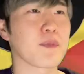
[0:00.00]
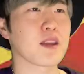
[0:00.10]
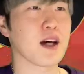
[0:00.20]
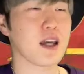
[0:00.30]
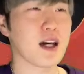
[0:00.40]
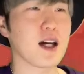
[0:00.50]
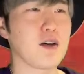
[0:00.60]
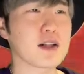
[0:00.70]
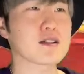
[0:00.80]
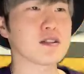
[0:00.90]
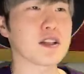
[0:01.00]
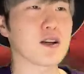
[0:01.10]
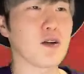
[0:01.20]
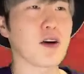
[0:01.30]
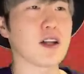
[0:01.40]
大半はついて
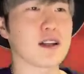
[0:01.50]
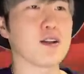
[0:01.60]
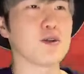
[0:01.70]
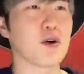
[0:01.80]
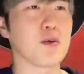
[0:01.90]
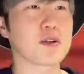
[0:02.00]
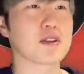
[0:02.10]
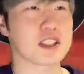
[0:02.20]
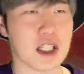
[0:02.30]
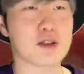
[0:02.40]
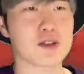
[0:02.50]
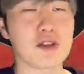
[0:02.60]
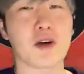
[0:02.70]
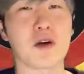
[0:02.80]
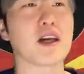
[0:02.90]
こうへんっていうのを自覚しと
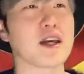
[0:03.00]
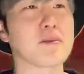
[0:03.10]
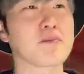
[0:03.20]
いた方がええで